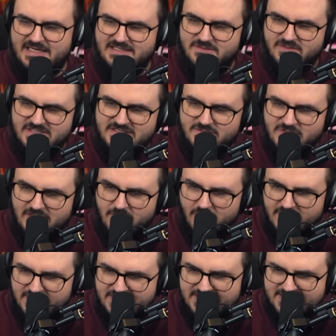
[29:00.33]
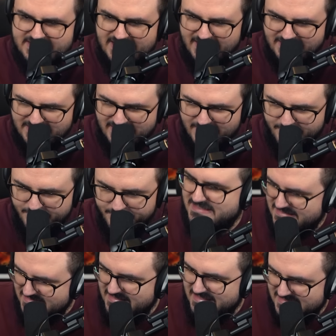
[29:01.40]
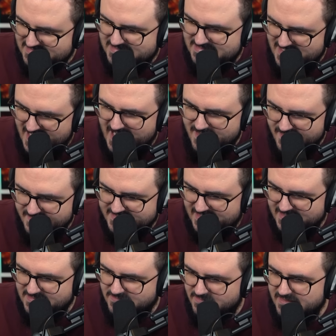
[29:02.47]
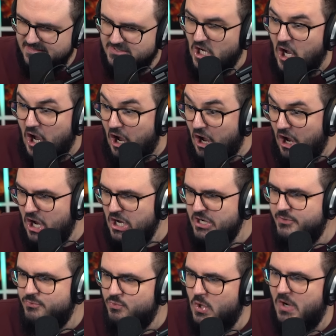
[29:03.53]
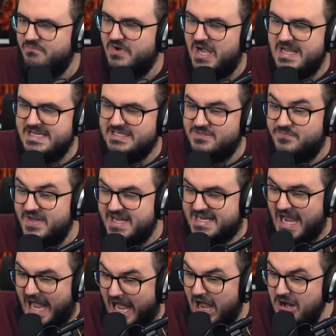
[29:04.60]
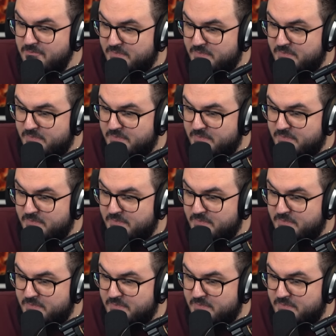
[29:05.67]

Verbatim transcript: ich doch nicht zu den Leuten, die gesagt haben, die das nennen, sage ich doch nicht, äh, nur weil ich vegan